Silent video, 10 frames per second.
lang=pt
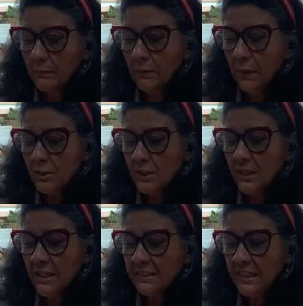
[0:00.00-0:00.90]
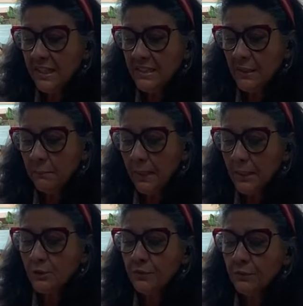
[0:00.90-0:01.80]
Eu acho que ele é 3, ele é
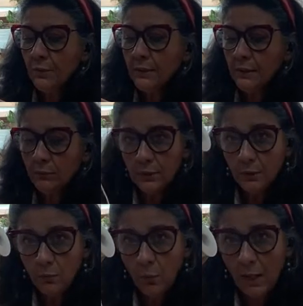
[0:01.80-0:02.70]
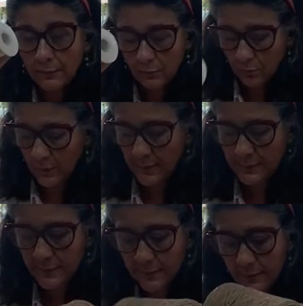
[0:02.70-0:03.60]
mais fino ainda do que o 4,
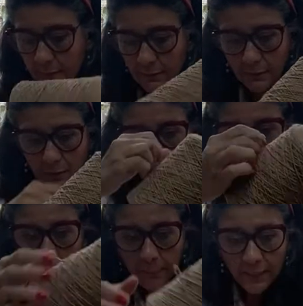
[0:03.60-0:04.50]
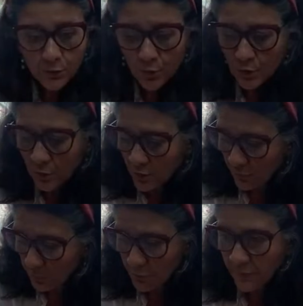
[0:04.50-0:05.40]
esse aqui. Mas hoje nós
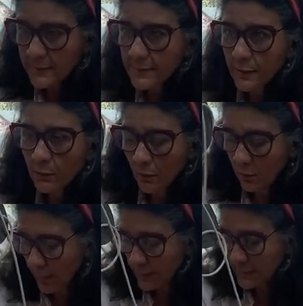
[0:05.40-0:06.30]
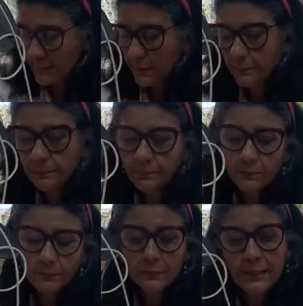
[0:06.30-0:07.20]
vamos fazer com esse
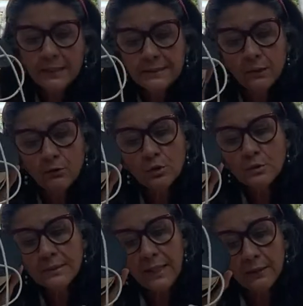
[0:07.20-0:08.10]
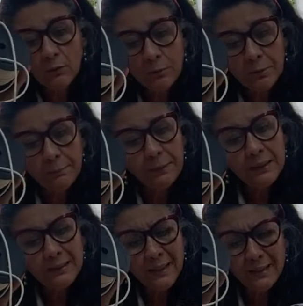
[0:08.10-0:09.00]
da São José, que eu comprei pela
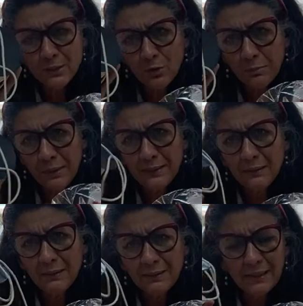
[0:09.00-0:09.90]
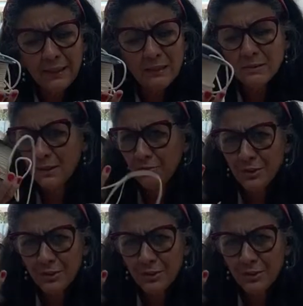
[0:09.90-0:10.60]
internet, eu comprei até no atacado, isso que eu fiz.